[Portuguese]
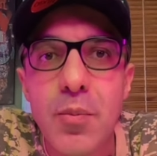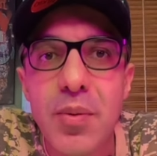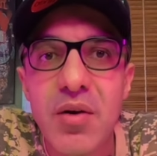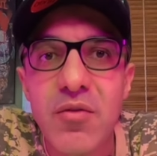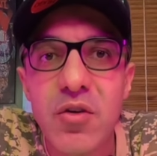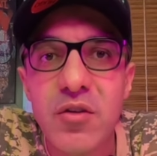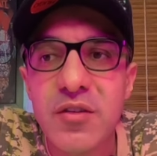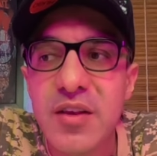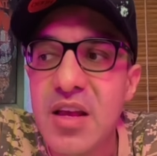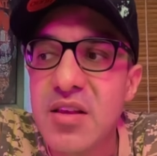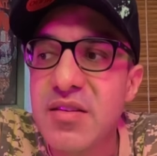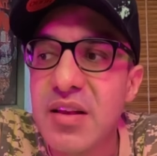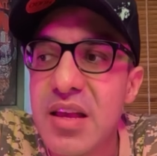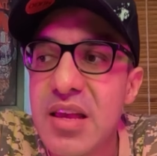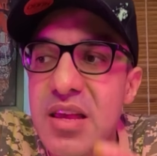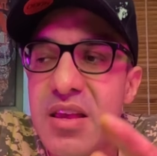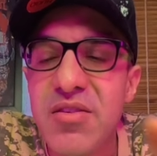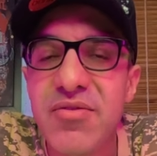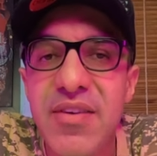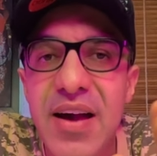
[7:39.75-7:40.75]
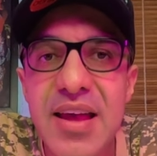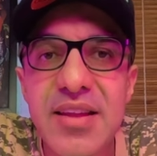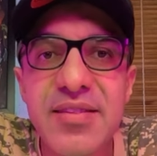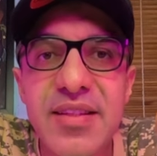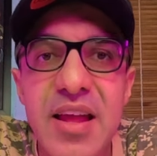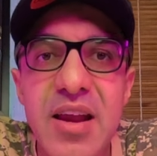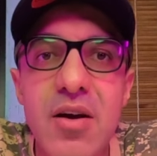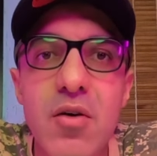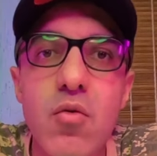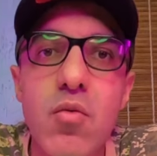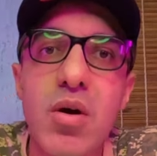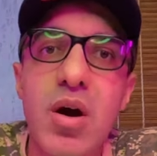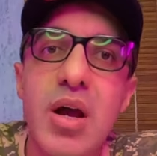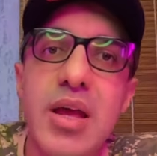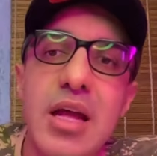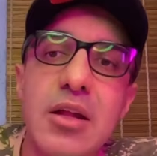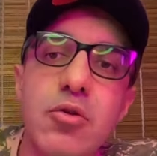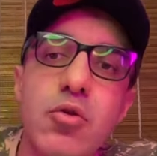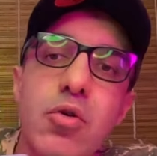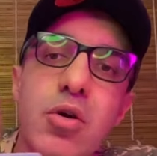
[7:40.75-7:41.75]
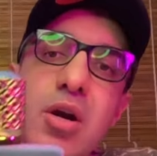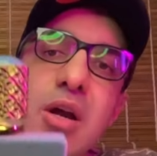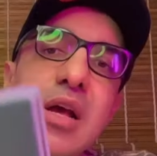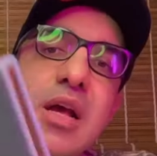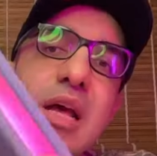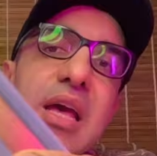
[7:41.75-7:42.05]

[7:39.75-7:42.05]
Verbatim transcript: para vocês aí e vai ter um ganhador.